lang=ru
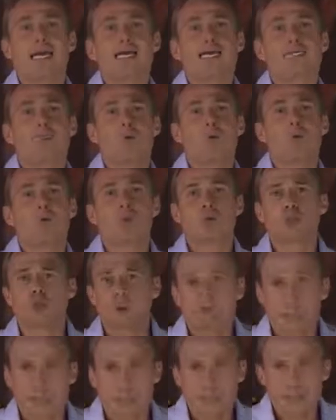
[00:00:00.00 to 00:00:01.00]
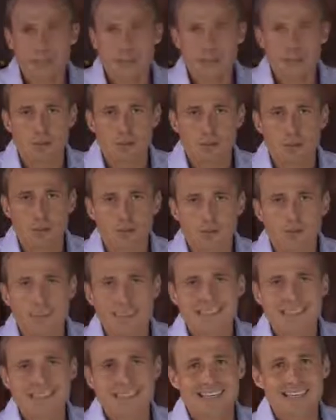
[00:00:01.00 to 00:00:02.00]
Это очень болезненные
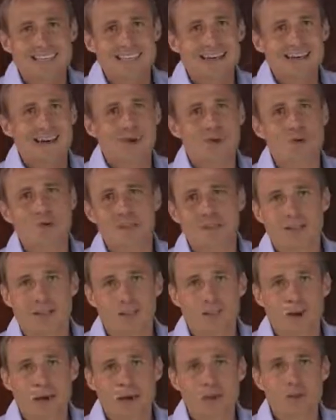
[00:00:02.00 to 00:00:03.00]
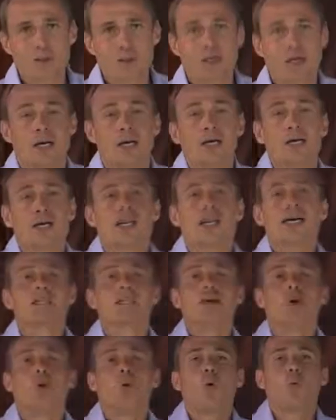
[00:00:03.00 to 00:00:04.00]
процессы, когда раунды ломаются,
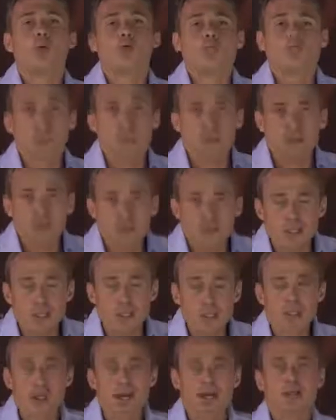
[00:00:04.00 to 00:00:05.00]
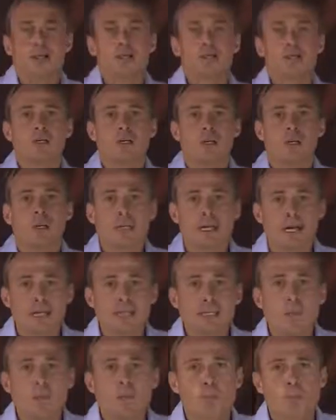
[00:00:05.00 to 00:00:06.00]
это действительно,
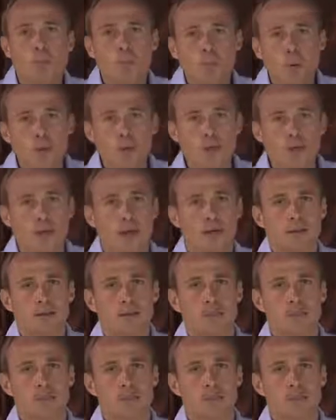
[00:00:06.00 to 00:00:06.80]
это больно.